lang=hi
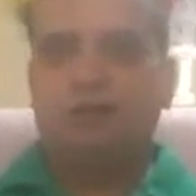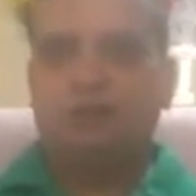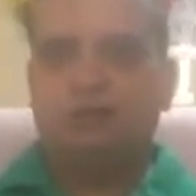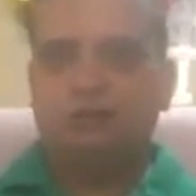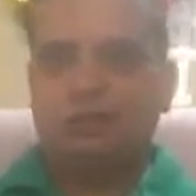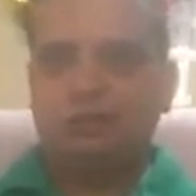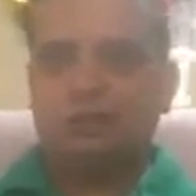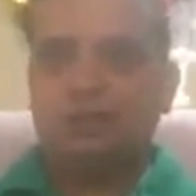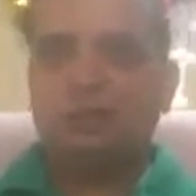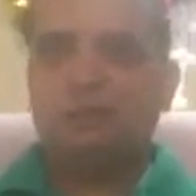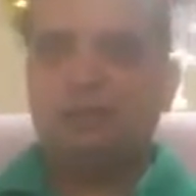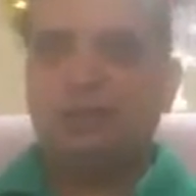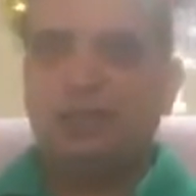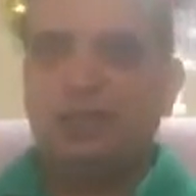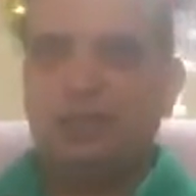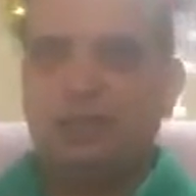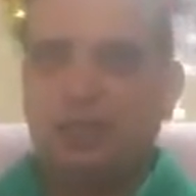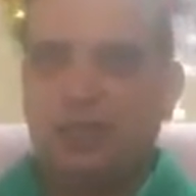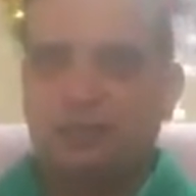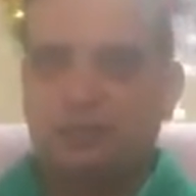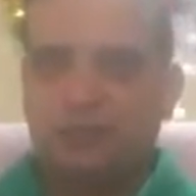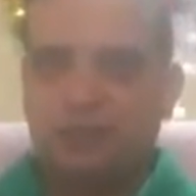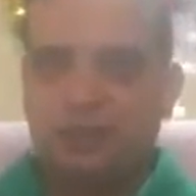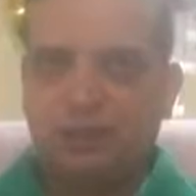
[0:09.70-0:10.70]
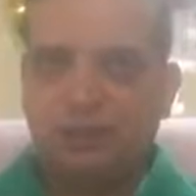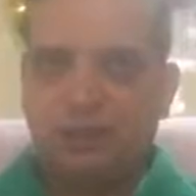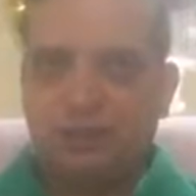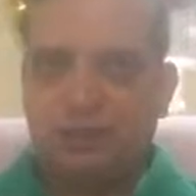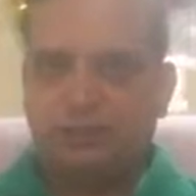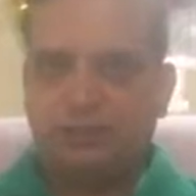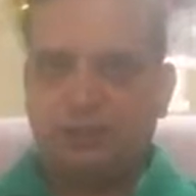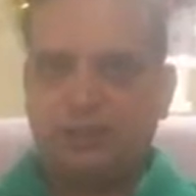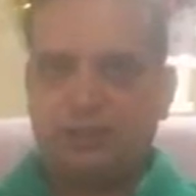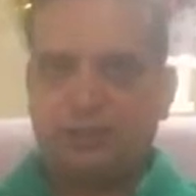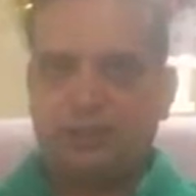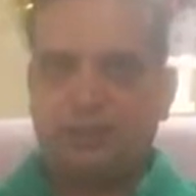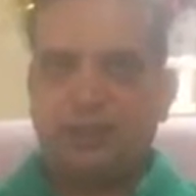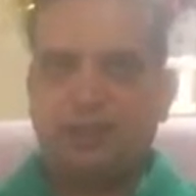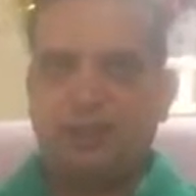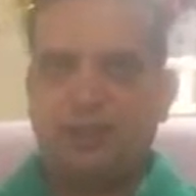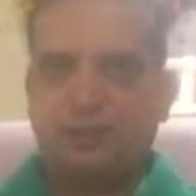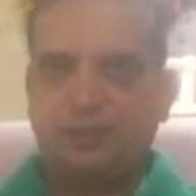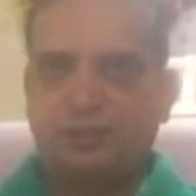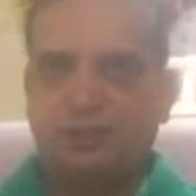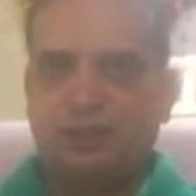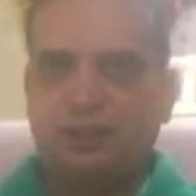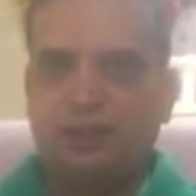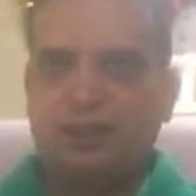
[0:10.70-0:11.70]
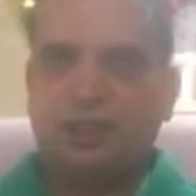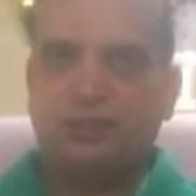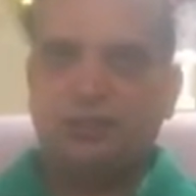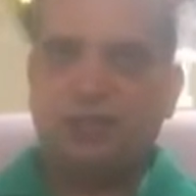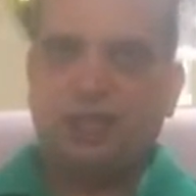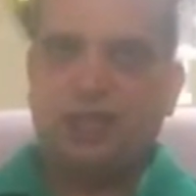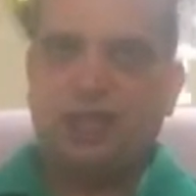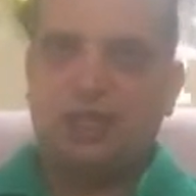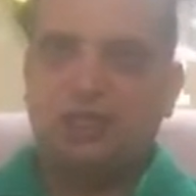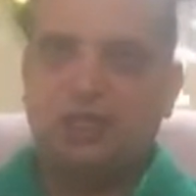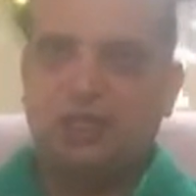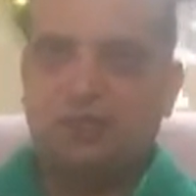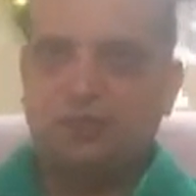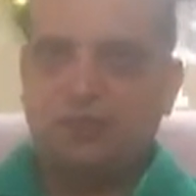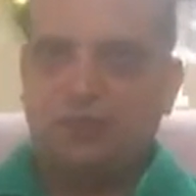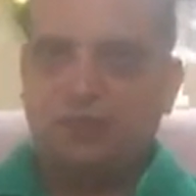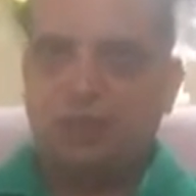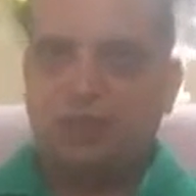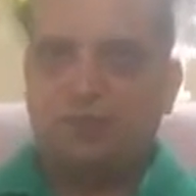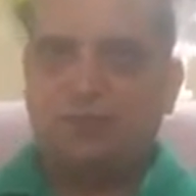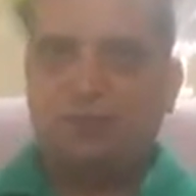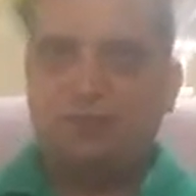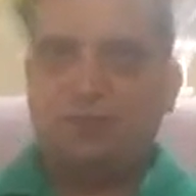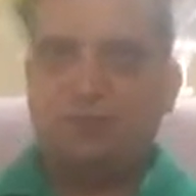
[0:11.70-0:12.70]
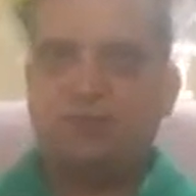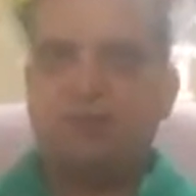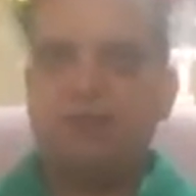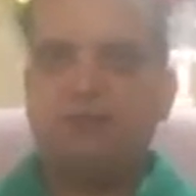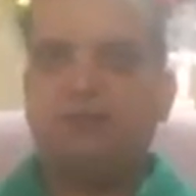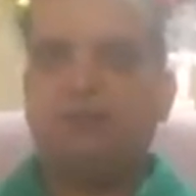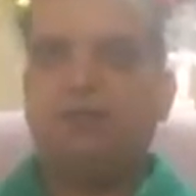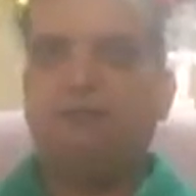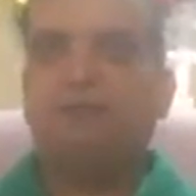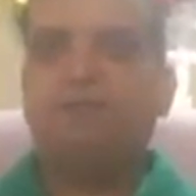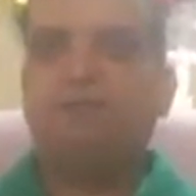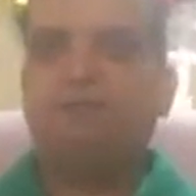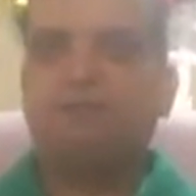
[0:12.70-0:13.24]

सबसे पहले आपसे यही रिक्वेस्ट है कि आप हमारा चैनल सब्सक्राइब कीजिए